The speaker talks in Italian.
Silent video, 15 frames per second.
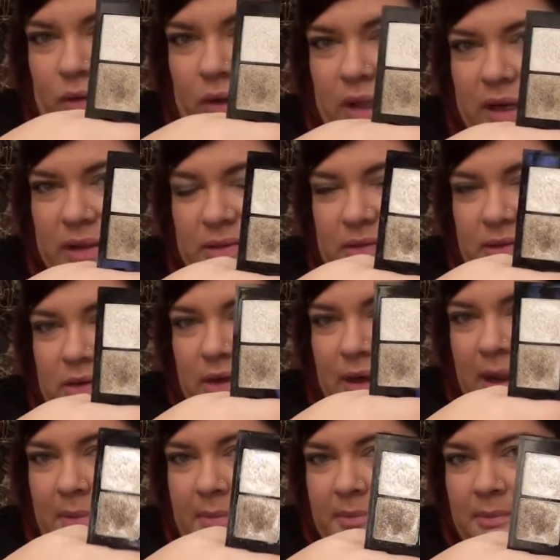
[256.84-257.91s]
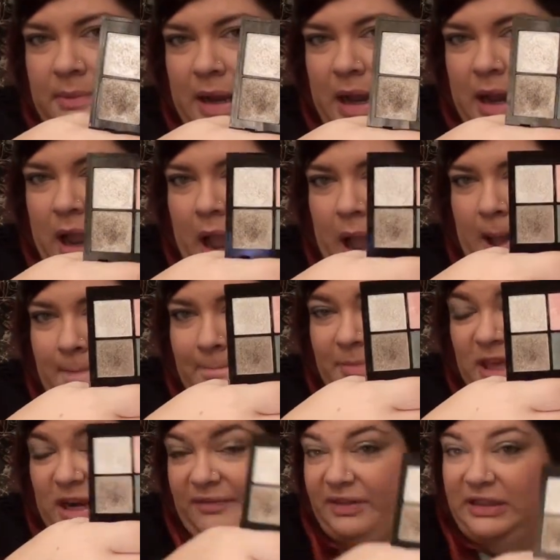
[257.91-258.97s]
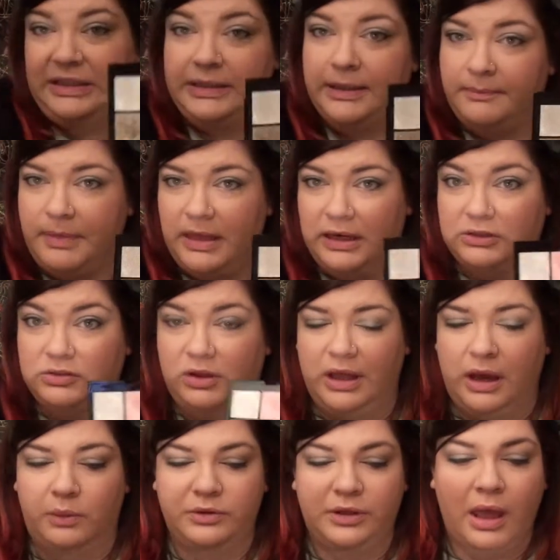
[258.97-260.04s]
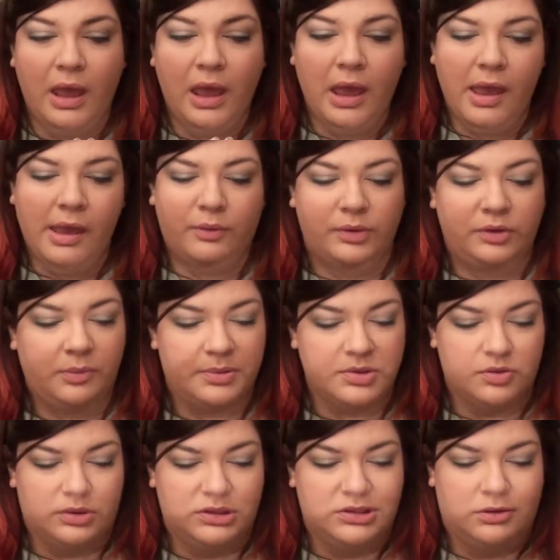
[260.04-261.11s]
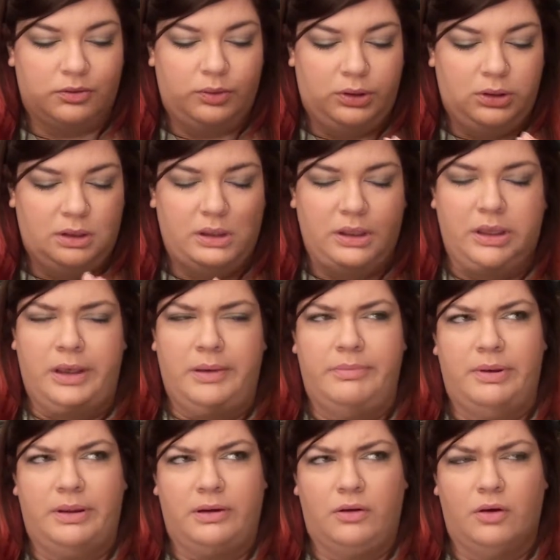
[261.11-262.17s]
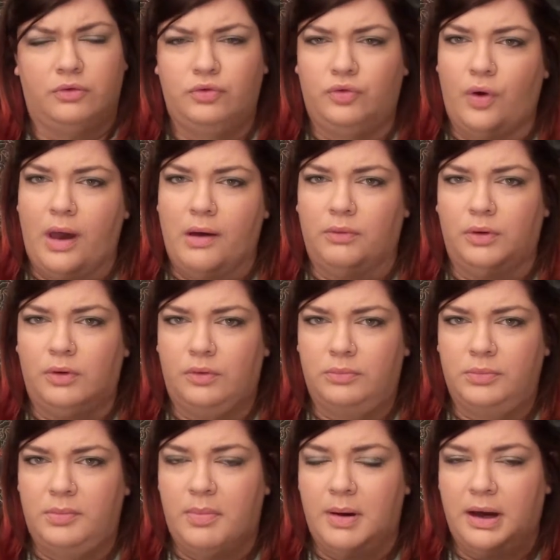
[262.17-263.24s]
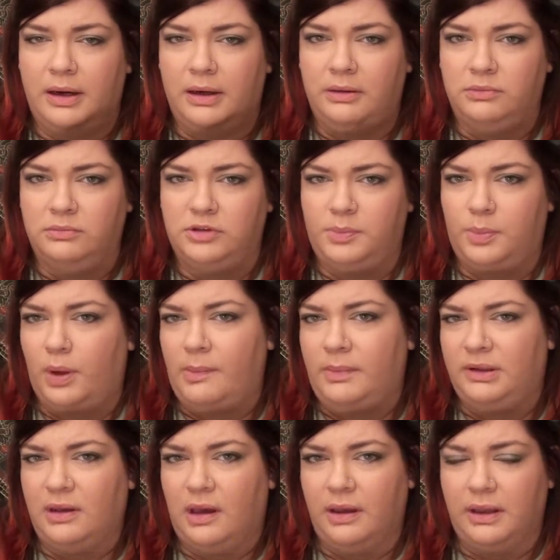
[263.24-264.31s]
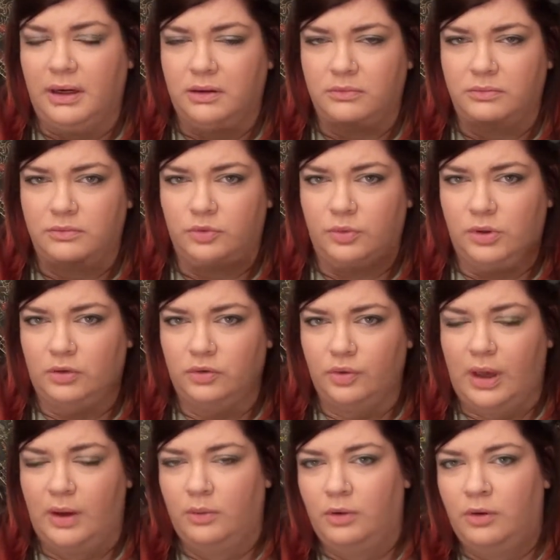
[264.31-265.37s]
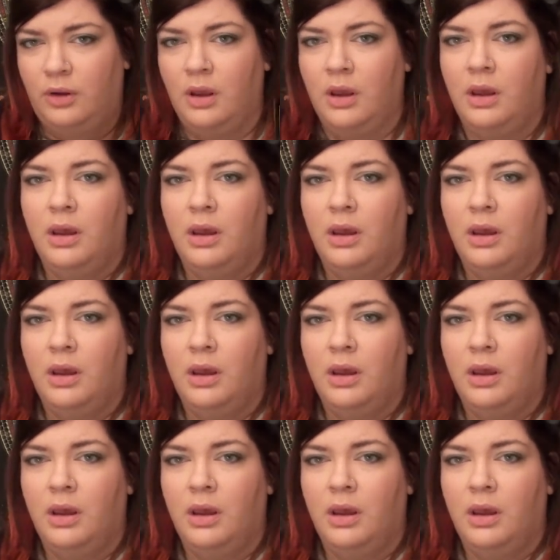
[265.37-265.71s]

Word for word: colorazione ma era finita, era sold out e quindi ho preso questa qui che per 8 euro mi pare tipo la metà era sugli 8 euro